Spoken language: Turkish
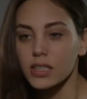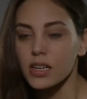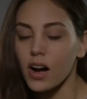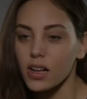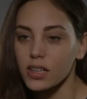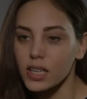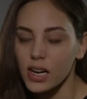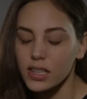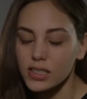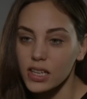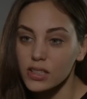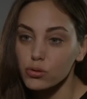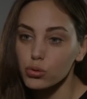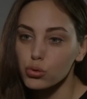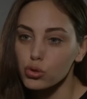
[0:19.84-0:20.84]

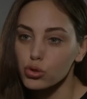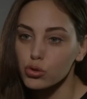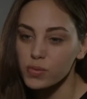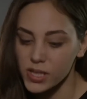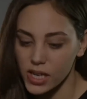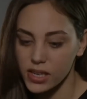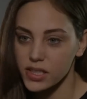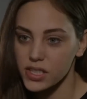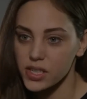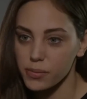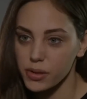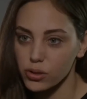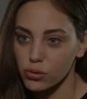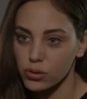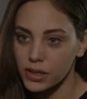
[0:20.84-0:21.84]
Kalkarken tutundum
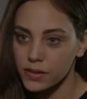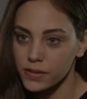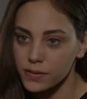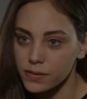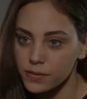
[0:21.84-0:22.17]
sadece ben ona.